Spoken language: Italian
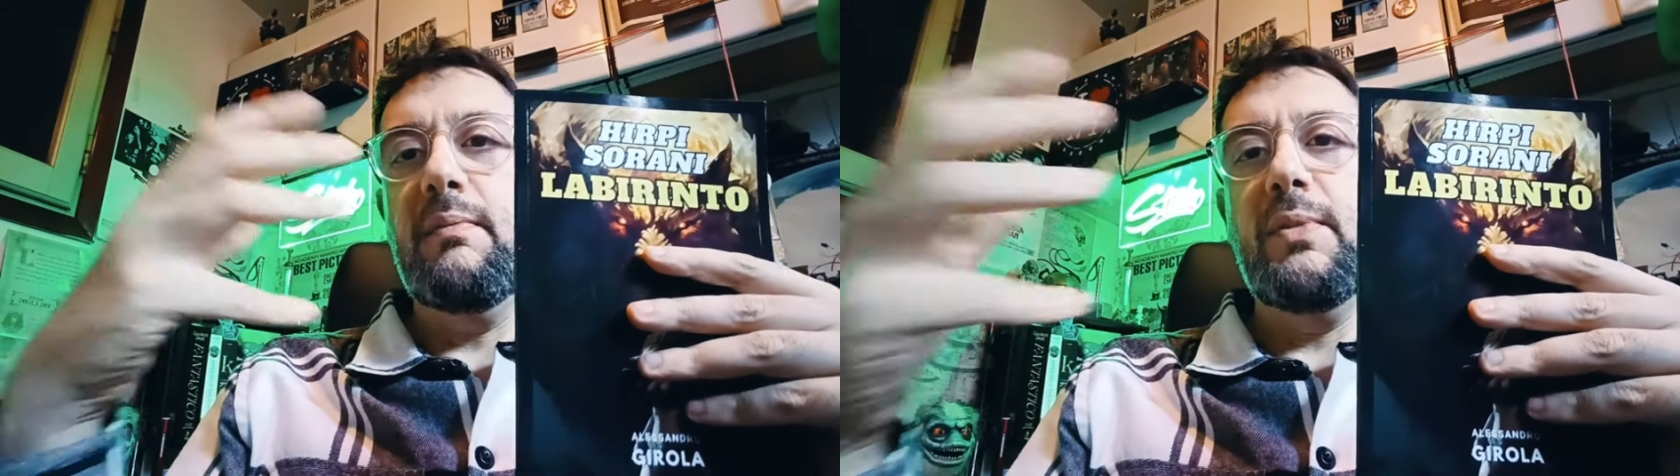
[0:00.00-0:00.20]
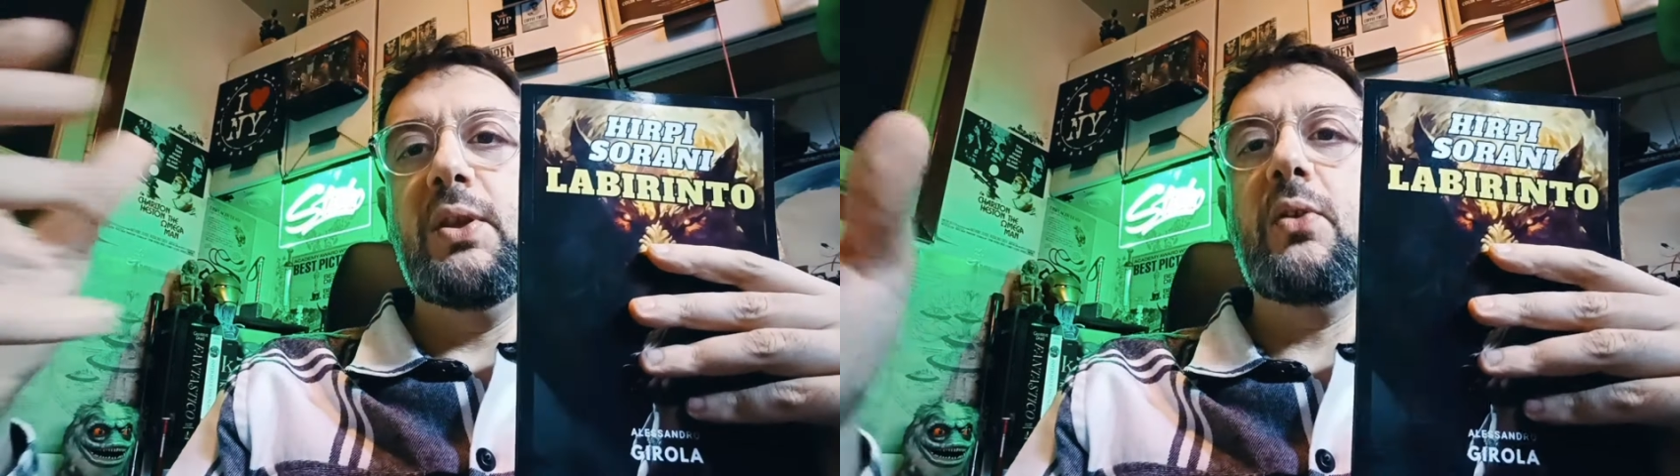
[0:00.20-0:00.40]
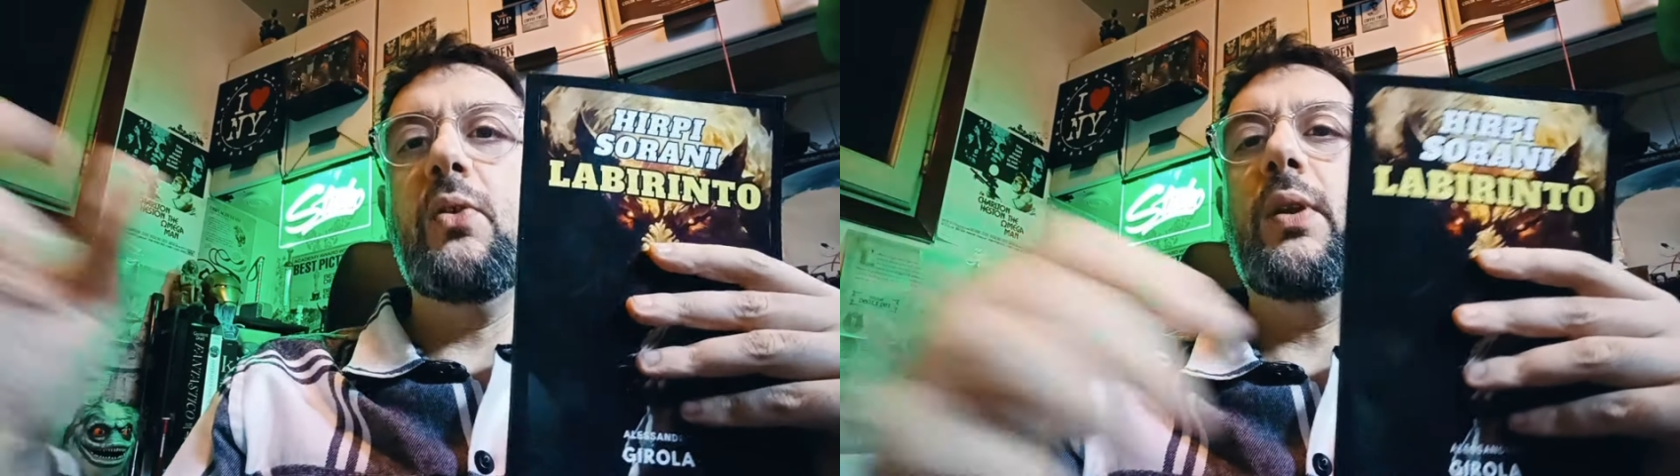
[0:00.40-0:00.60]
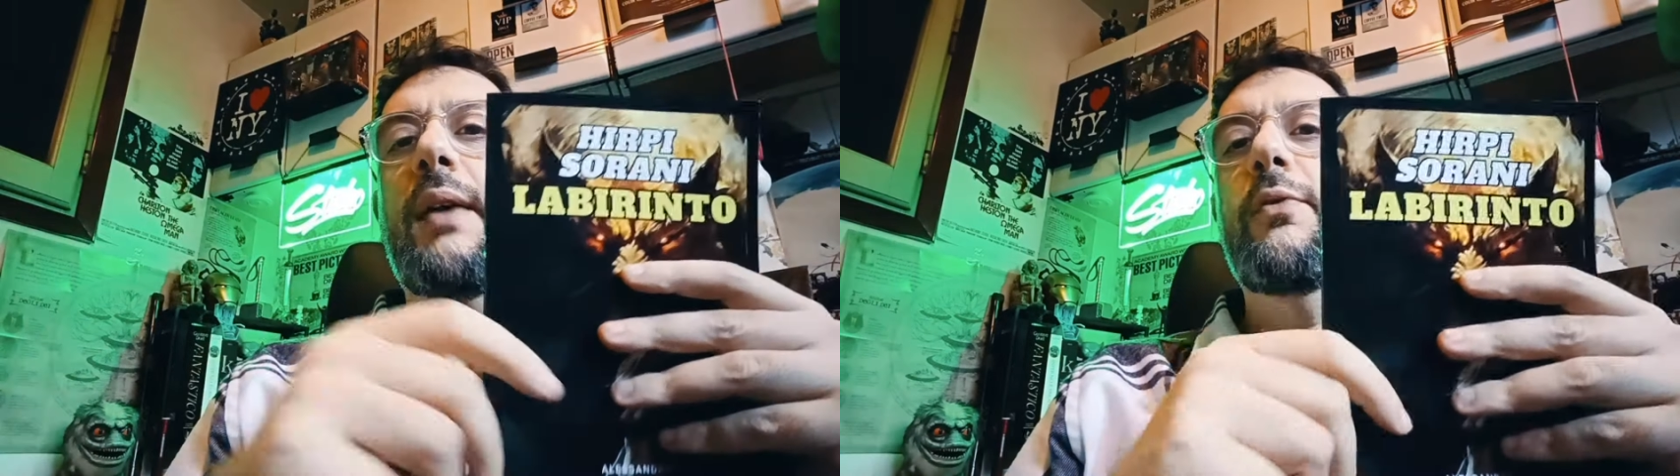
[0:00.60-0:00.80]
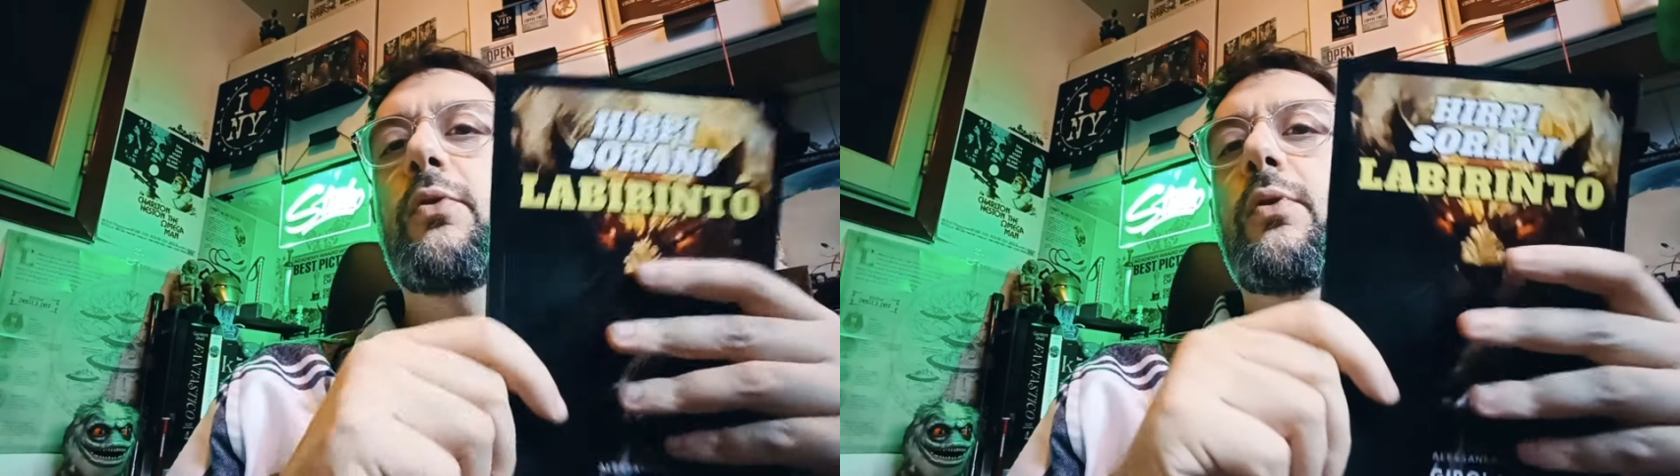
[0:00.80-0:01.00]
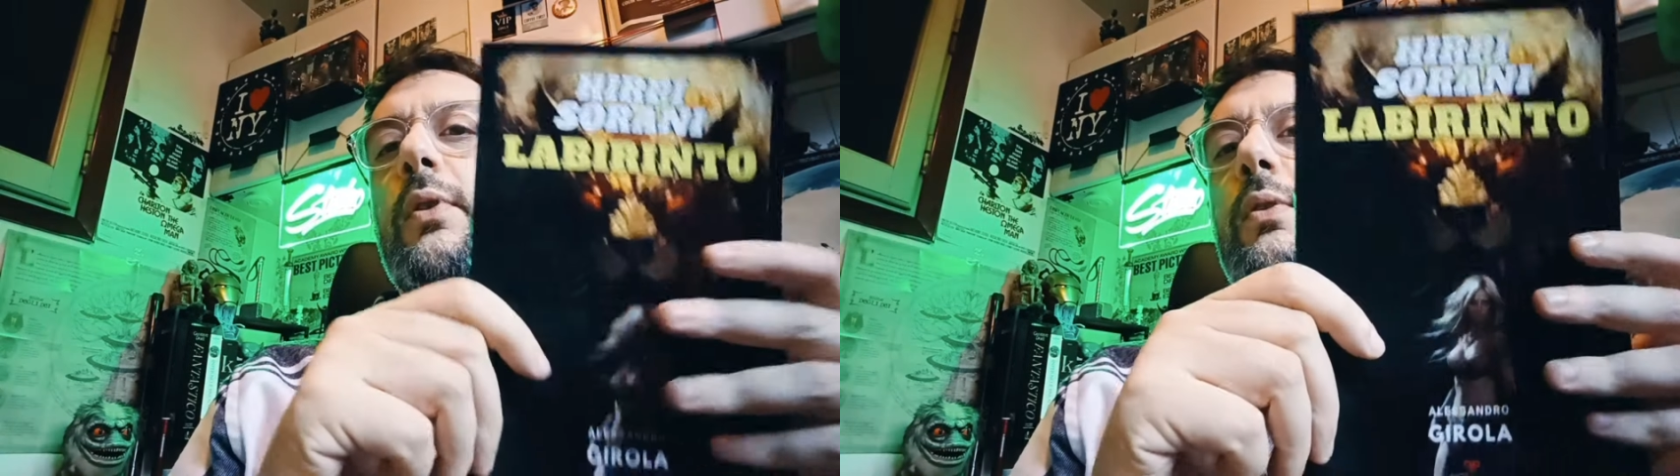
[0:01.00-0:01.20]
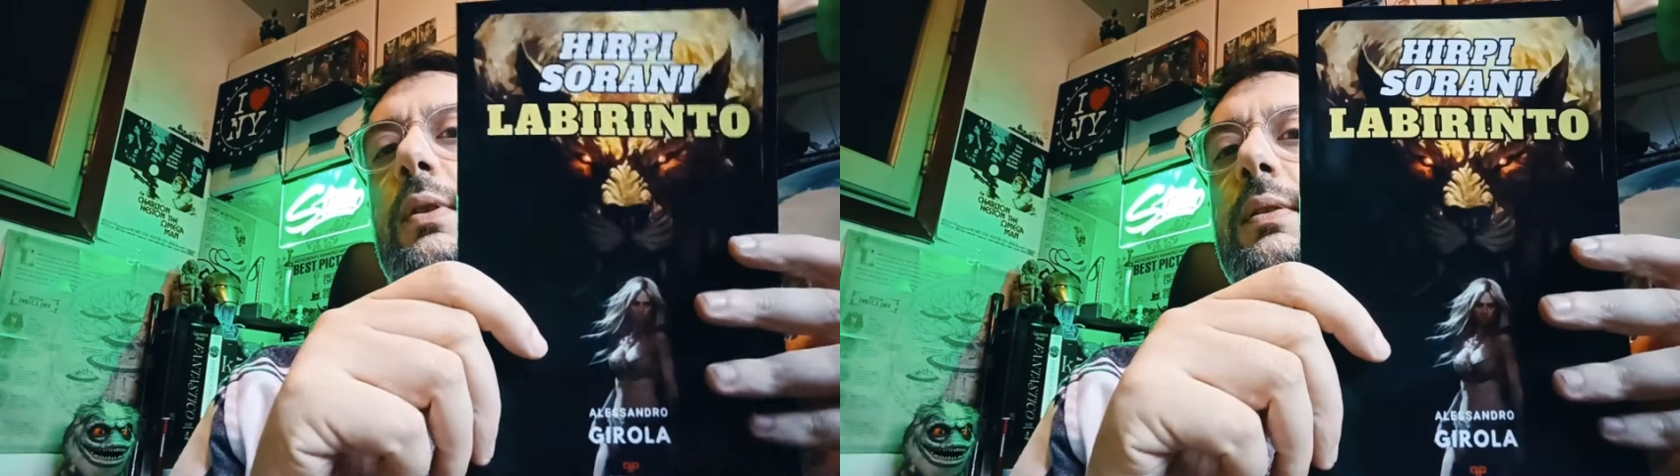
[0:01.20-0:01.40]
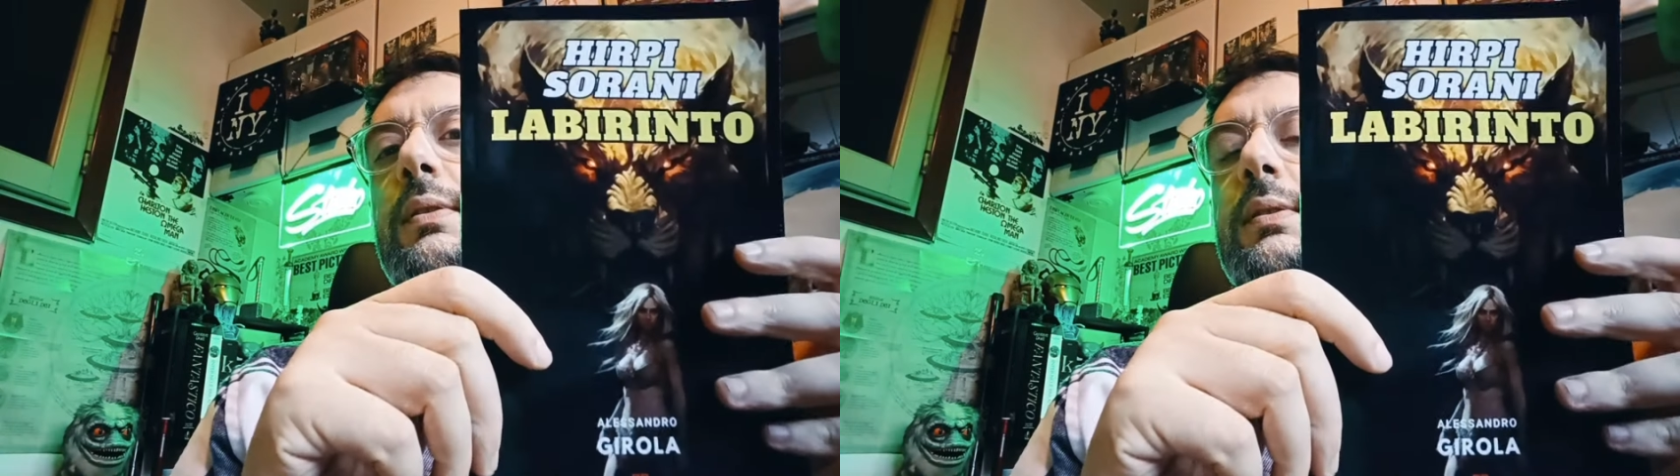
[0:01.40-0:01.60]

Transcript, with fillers: il mio lavoro